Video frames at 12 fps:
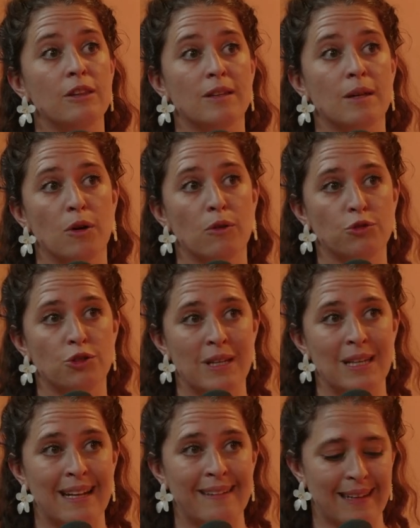notamment, vous
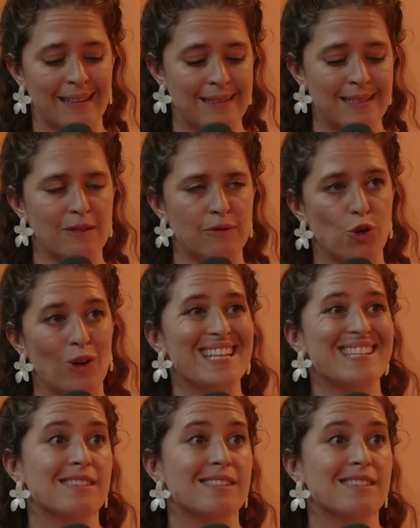donne l'alternative dans les